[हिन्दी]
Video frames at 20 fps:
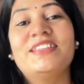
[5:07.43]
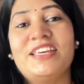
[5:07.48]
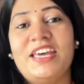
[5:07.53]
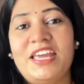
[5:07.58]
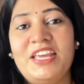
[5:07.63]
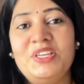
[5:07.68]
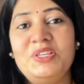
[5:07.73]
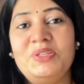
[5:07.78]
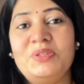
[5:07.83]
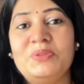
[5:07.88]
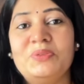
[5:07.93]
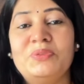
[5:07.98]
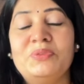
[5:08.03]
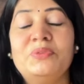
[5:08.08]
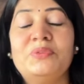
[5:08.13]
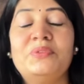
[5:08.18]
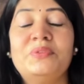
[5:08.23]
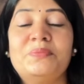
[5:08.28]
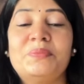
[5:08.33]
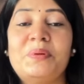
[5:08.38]
थैंक यू
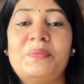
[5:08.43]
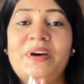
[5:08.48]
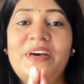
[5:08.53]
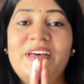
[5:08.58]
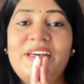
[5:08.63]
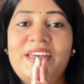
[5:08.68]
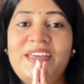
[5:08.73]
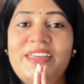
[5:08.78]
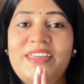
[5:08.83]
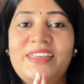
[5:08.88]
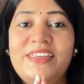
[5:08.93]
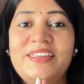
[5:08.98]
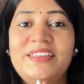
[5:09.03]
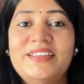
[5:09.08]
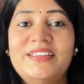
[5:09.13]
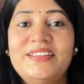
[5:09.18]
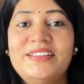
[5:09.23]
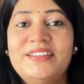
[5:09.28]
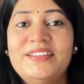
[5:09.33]
बाय